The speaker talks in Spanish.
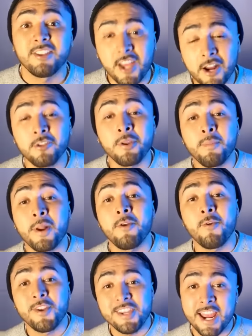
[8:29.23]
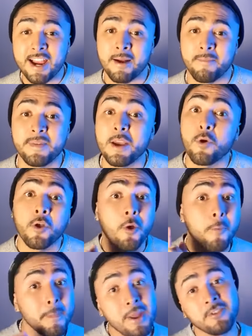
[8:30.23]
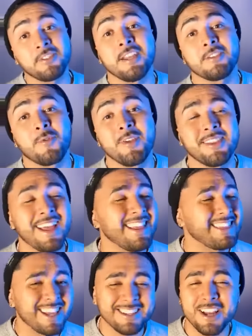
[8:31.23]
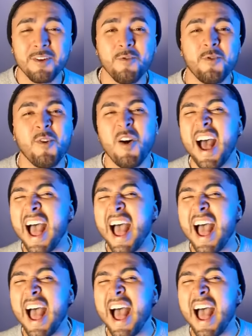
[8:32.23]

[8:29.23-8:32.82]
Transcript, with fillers: Tarde o temprano llega. Y cuando menos te des cuenta, te aseguro,